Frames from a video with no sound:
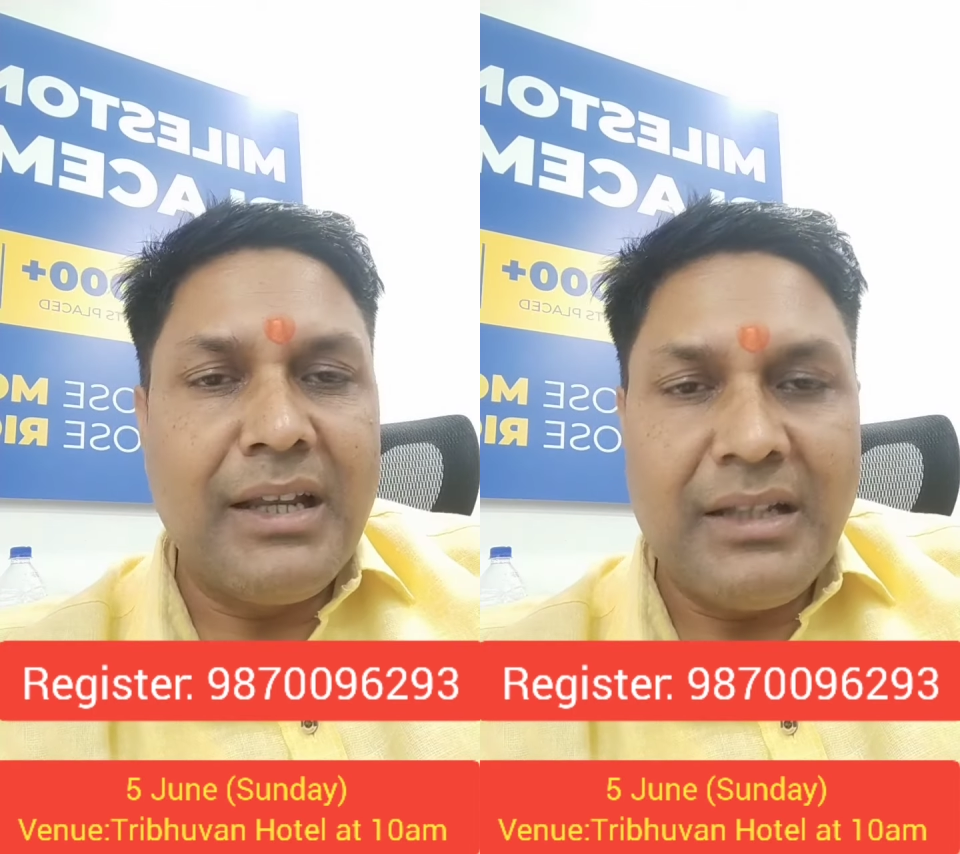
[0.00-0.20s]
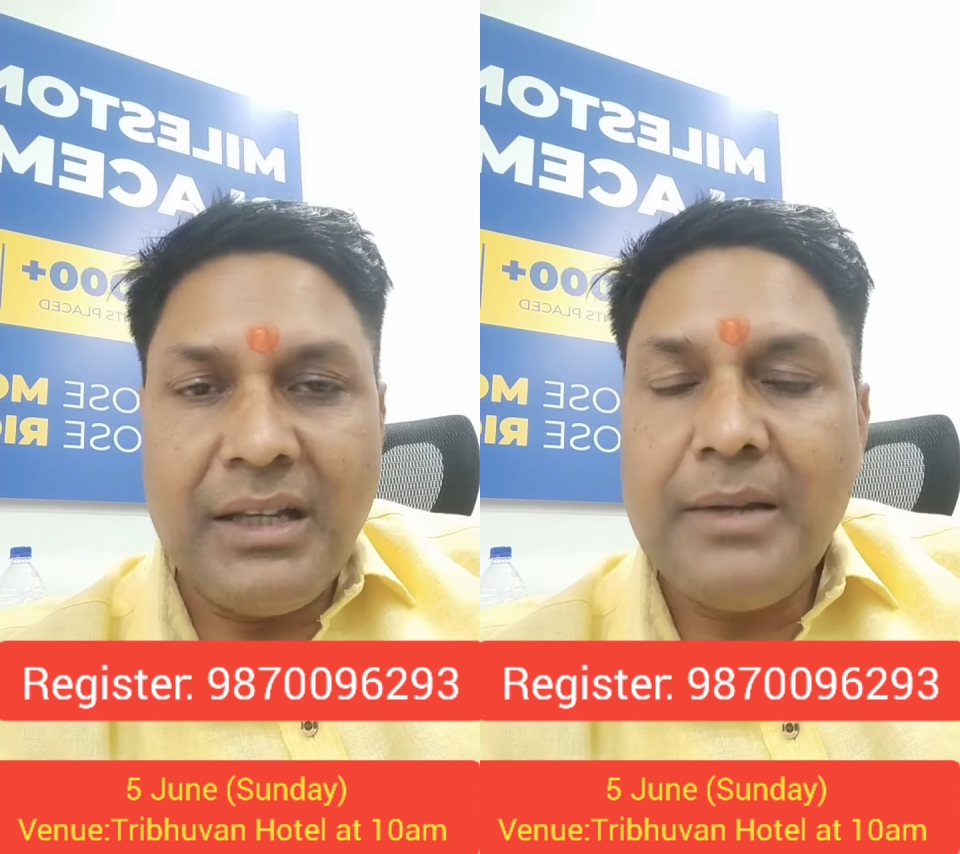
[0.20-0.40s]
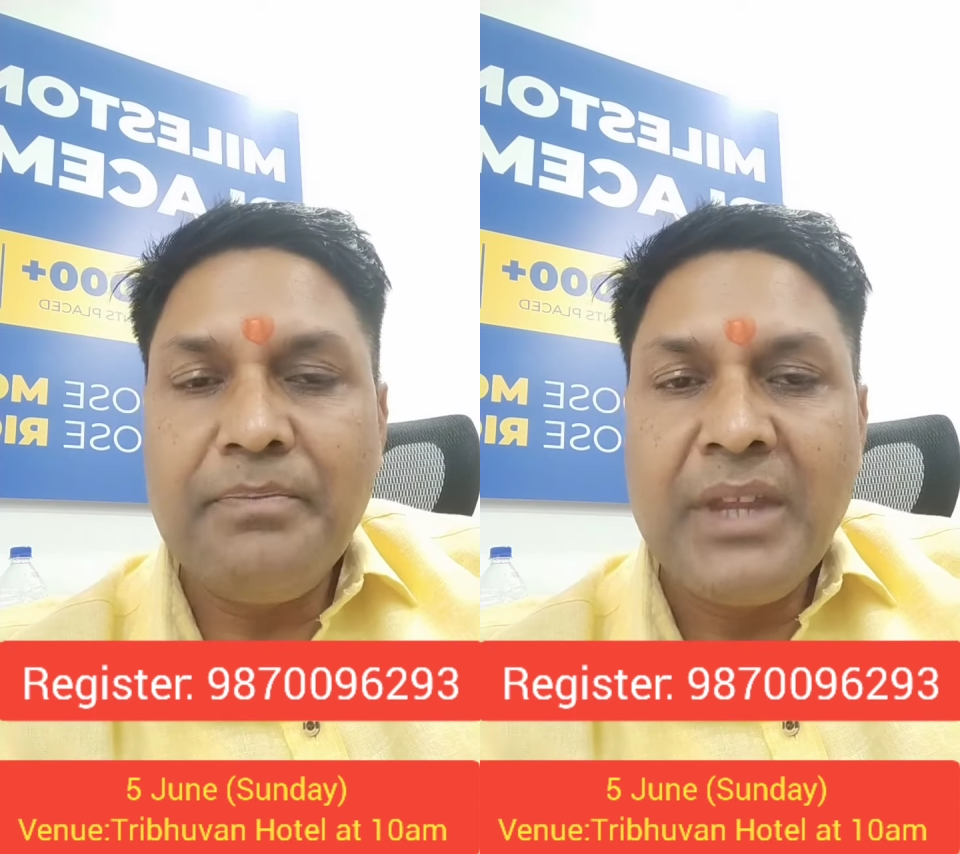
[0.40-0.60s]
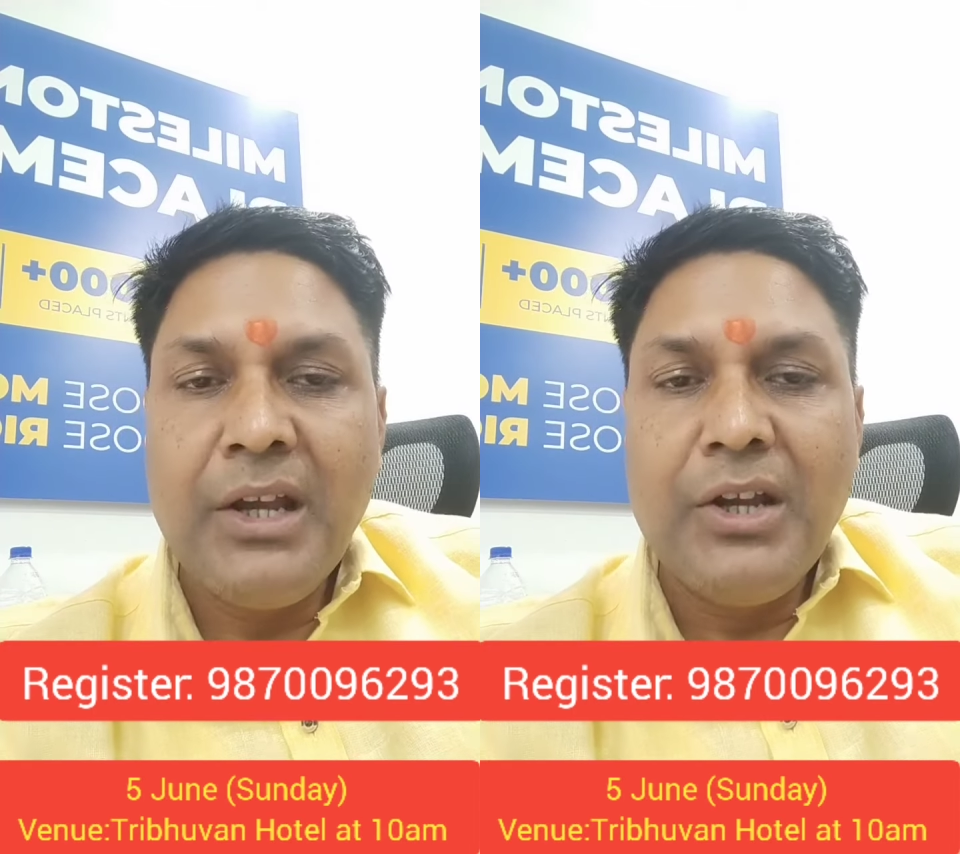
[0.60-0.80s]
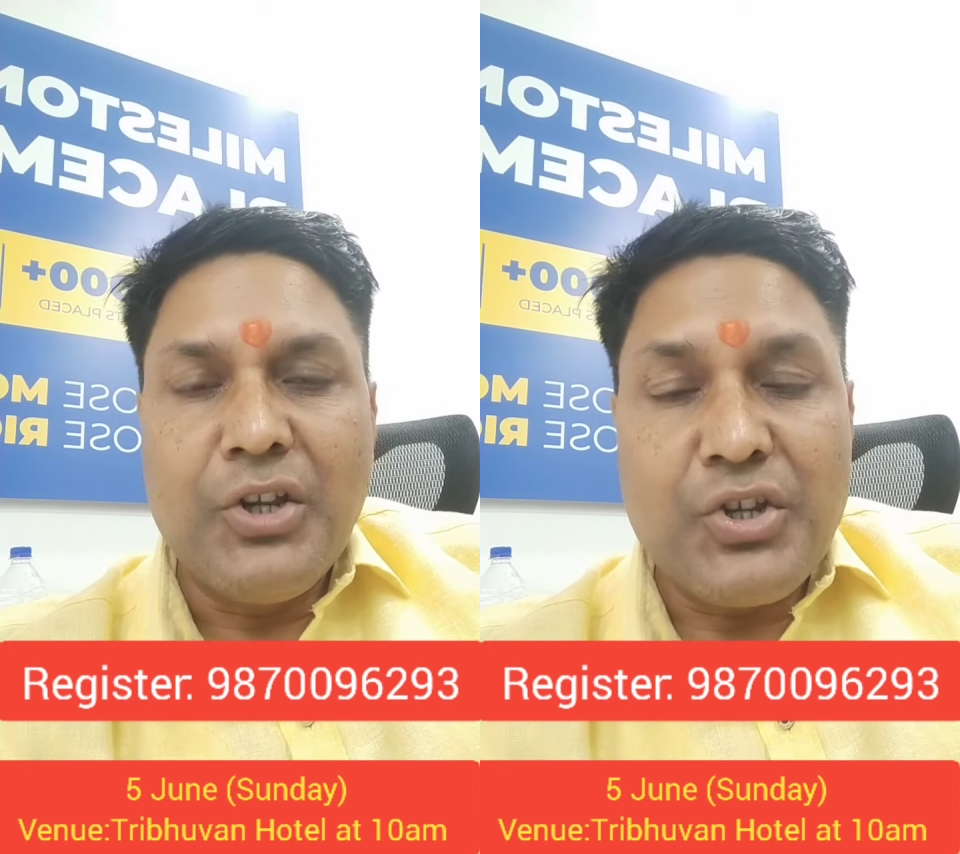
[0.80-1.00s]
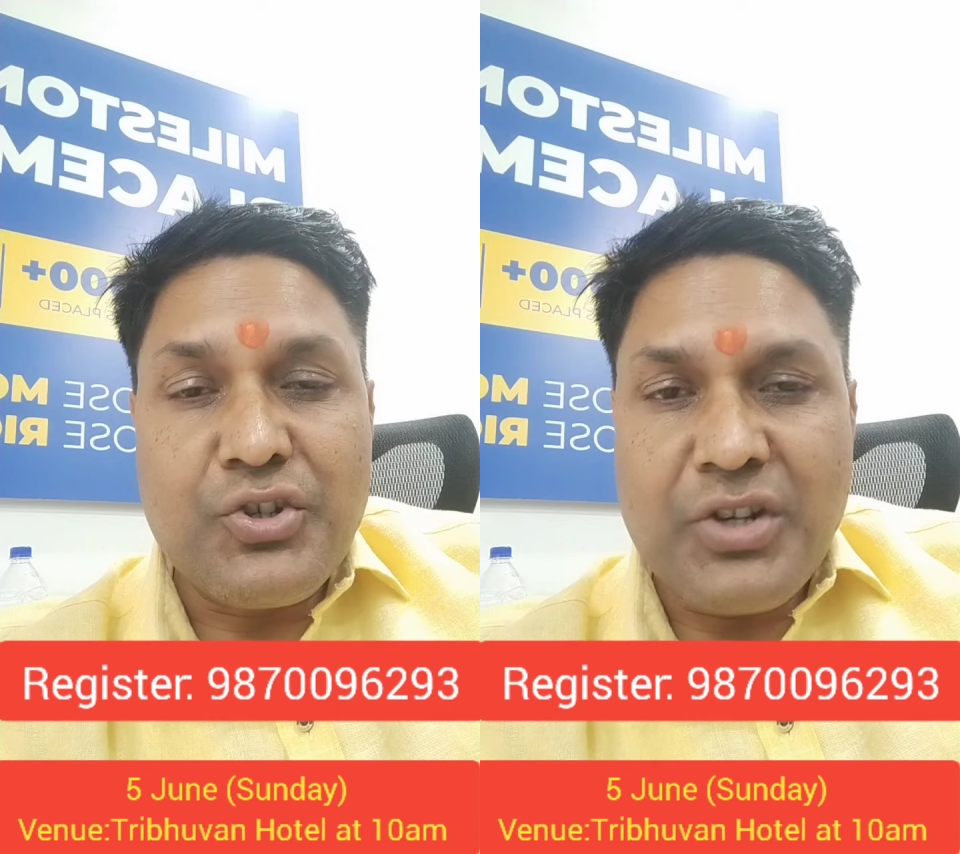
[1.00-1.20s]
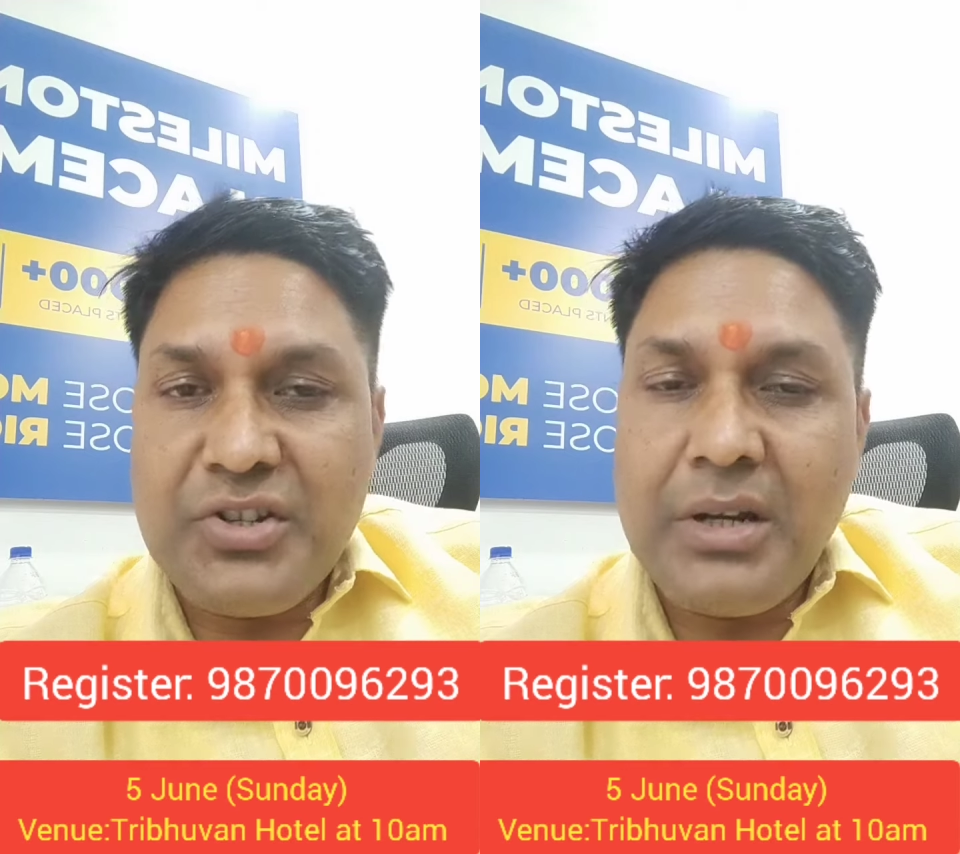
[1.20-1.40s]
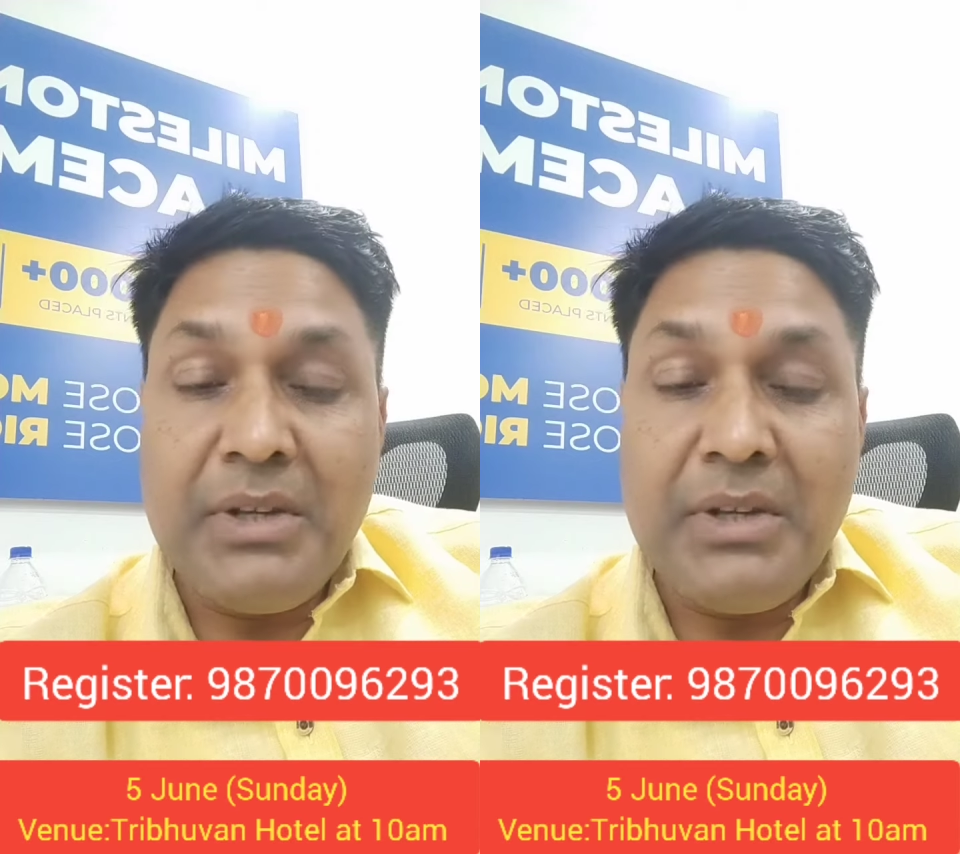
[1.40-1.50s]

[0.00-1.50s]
के लिए स्टेशन